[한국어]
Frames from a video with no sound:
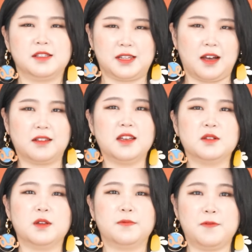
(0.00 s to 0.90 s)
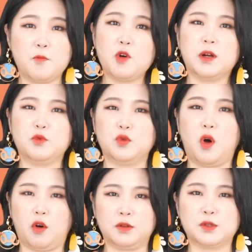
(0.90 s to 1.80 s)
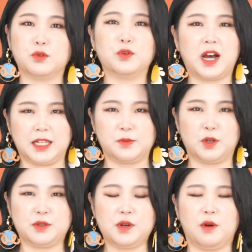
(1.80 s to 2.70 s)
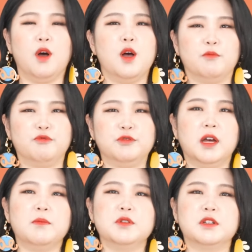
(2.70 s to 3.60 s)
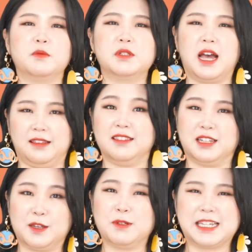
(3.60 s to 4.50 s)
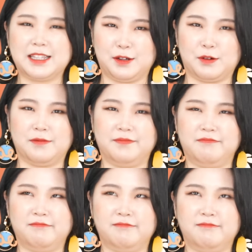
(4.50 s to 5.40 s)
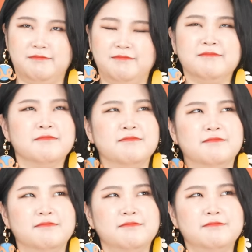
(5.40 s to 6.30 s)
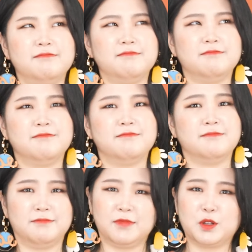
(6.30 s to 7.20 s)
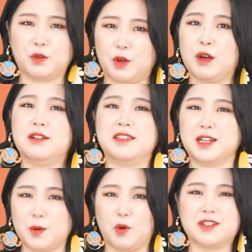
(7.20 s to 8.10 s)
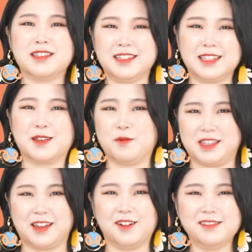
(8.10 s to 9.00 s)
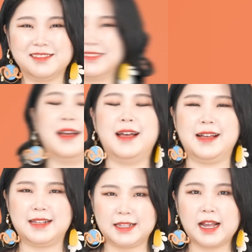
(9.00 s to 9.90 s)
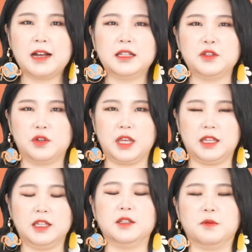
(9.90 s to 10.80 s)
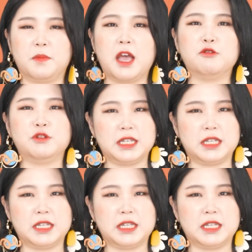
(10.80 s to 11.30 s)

자켓의 포멀함도 어느 정도 가지면서 부담스럽지 않은 느낌이잖아요. 음, 굉장히 멋있는 느낌인데요. 생각난 연예인은 배우